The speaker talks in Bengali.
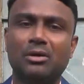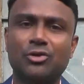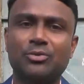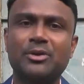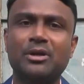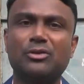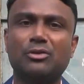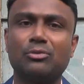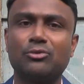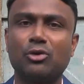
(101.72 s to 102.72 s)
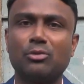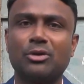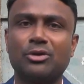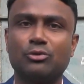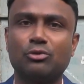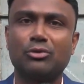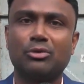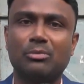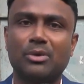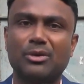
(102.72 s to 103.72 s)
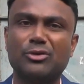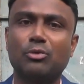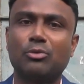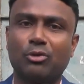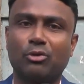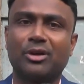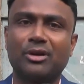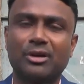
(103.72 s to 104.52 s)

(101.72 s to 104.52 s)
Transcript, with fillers: হসপিটালে যেন জনবলের একটু নিয়োগ প্রয়োগ করে